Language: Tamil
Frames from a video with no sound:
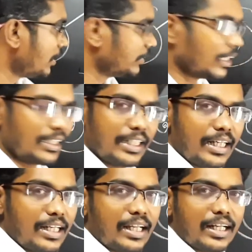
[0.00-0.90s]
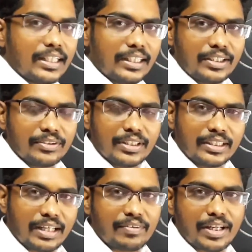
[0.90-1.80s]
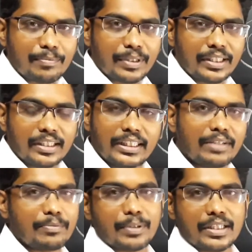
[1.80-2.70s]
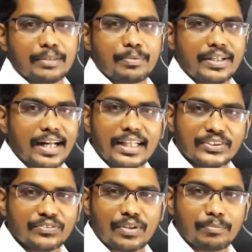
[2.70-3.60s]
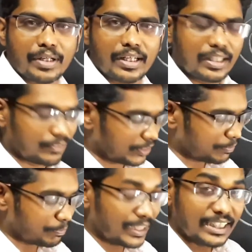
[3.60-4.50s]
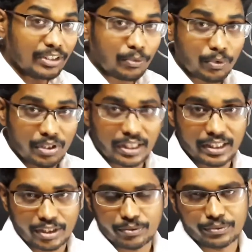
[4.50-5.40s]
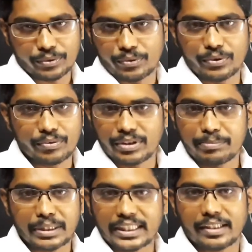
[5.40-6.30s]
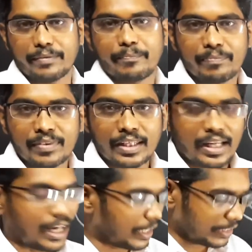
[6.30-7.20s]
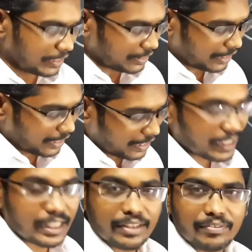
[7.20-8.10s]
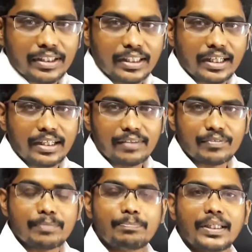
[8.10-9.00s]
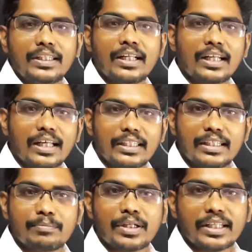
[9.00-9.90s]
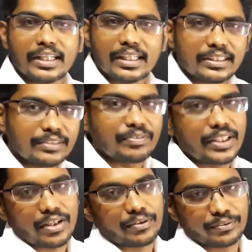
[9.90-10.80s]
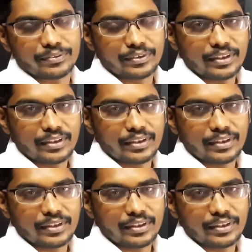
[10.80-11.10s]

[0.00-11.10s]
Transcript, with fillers: சரி இது எல்லா இடத்துலையும் இது தேவை அப்படின்னா தேவைப்படாது இப்போ டிரான்ஸ்ஃபார்மர்லலாம் வந்து மெட்டல் கோர் தான் அதில் இருக்கும் கோர் வந்து மெட்டல் அங்கே இந்த எடி கரண்ட் வந்தால் வெப்பத்தினால அதிகமான எனர்ஜி வீணாகும்